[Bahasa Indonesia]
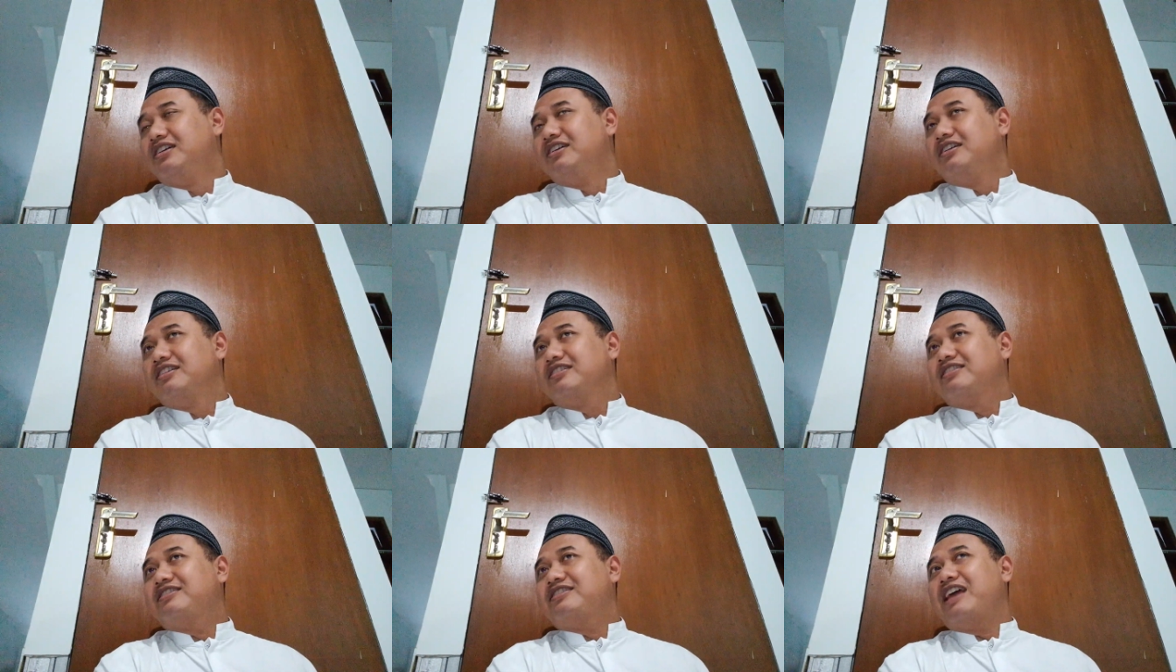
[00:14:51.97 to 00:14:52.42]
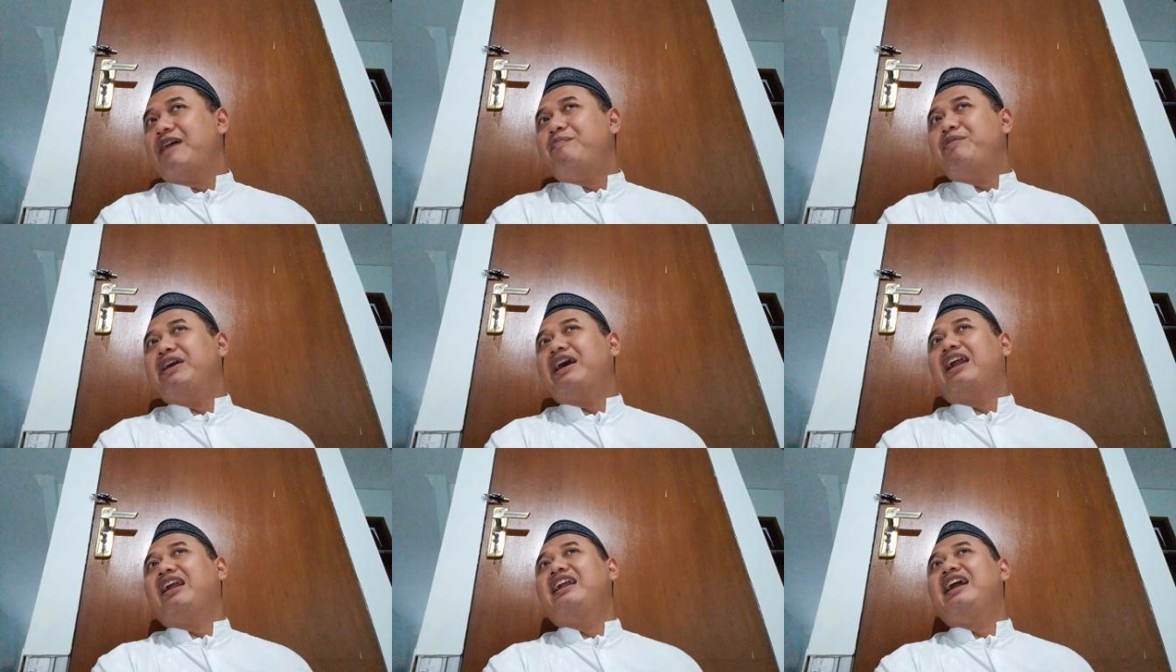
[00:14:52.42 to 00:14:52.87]
Tapi
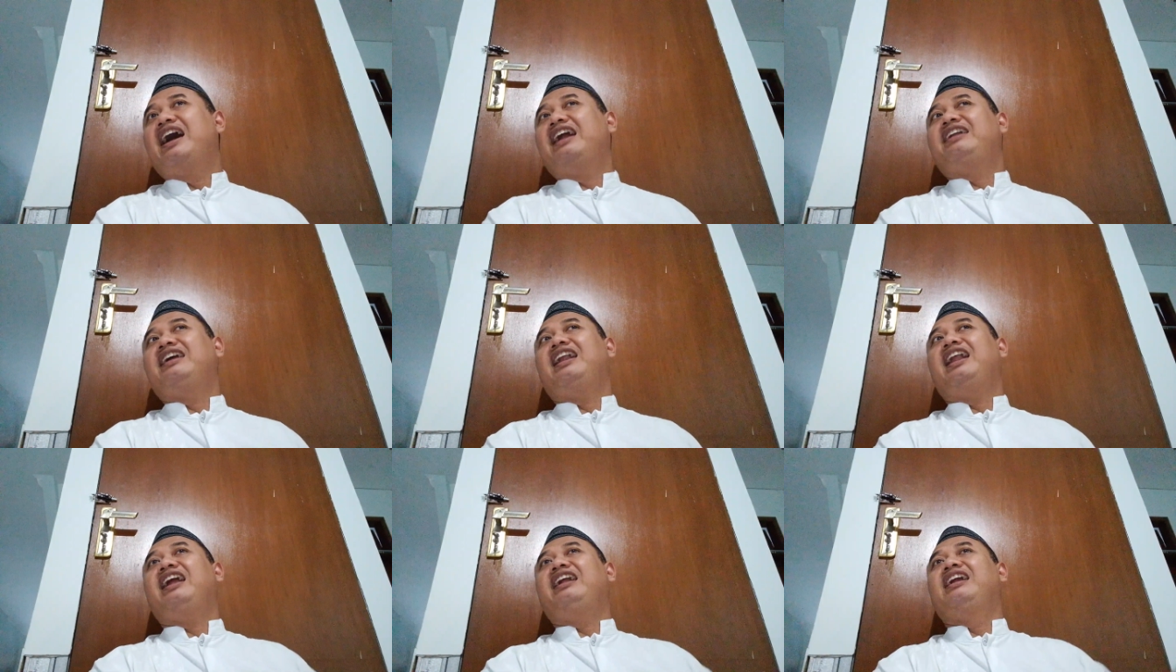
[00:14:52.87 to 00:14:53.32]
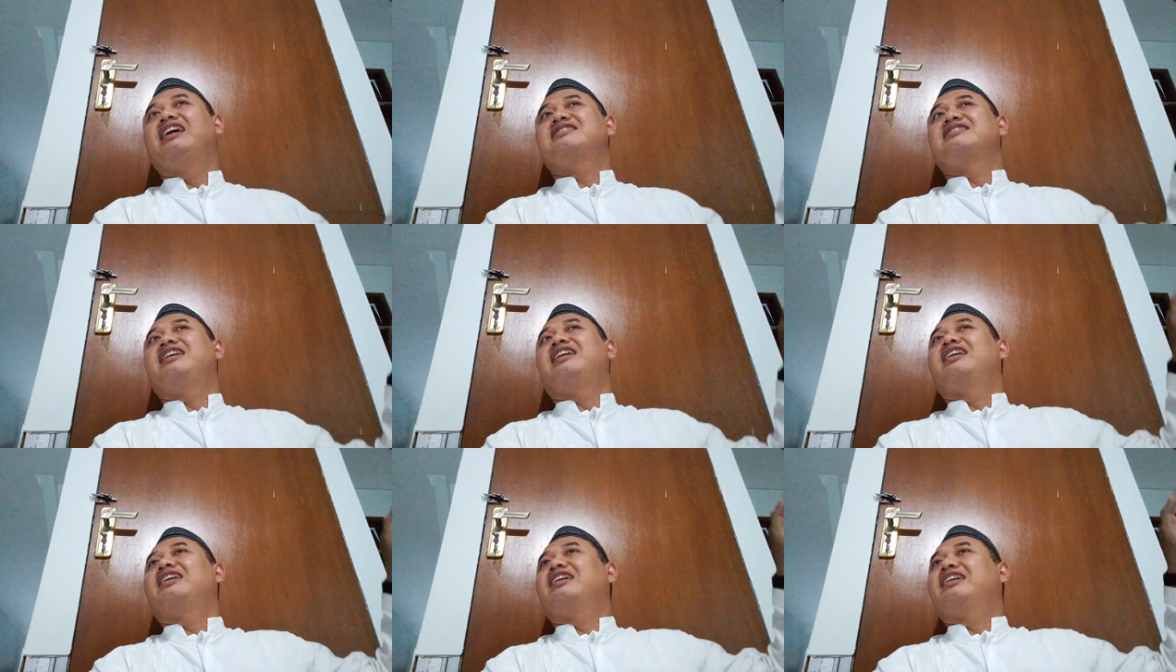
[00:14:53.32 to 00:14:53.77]
kan tidak ada
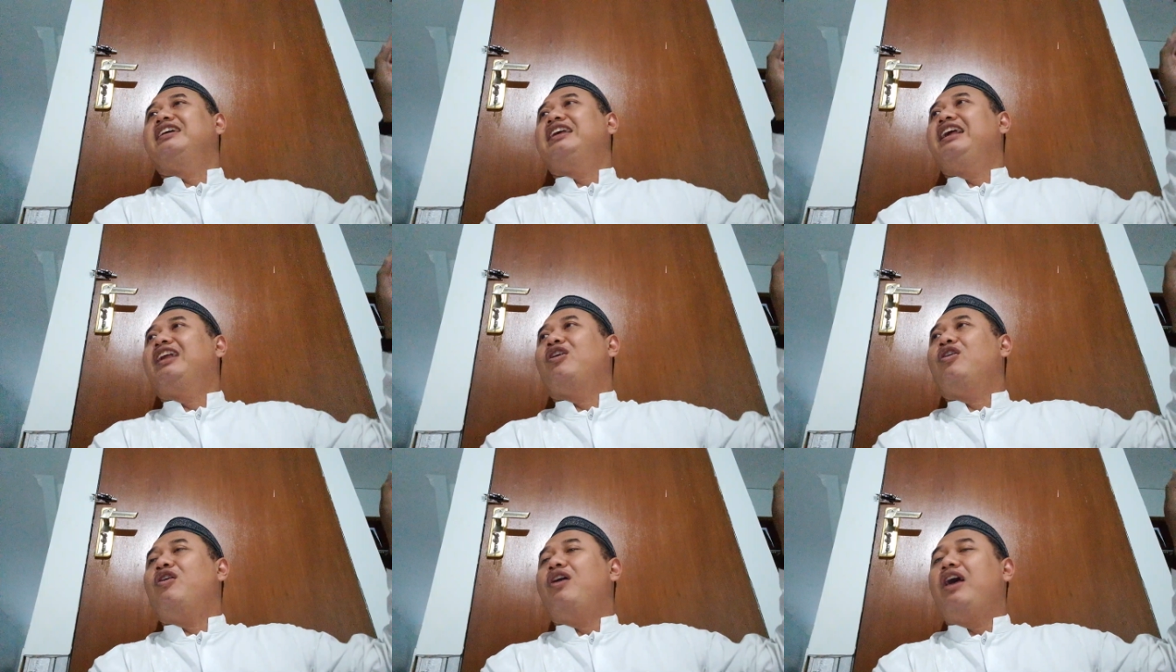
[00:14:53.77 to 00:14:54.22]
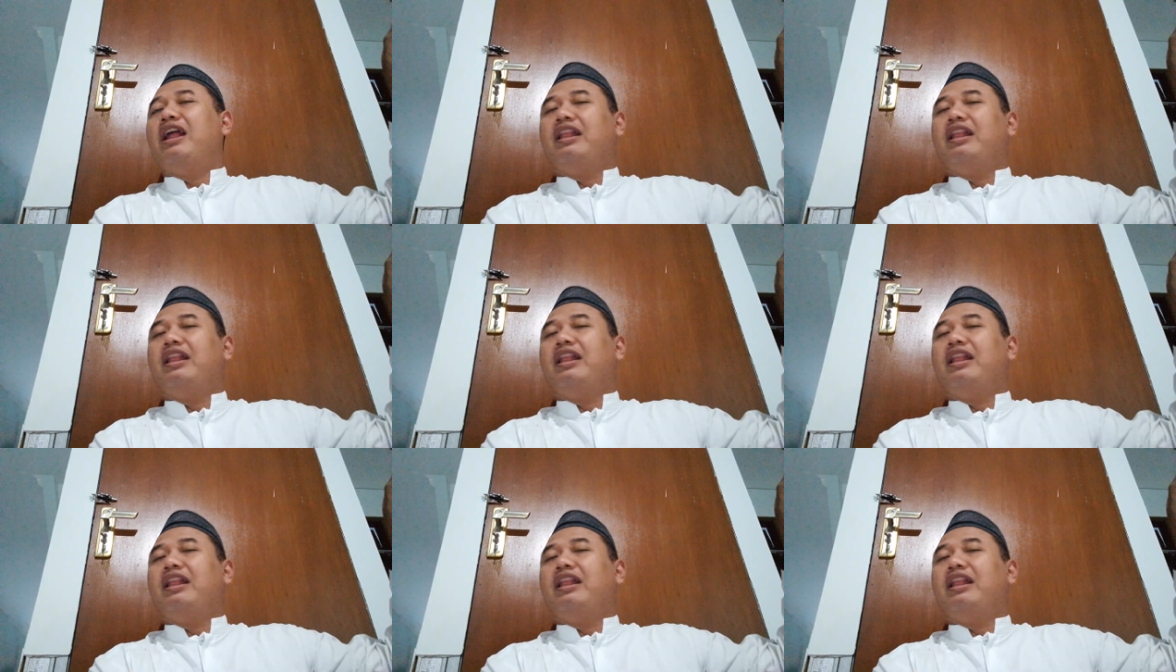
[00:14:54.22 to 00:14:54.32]
landasan kiroat,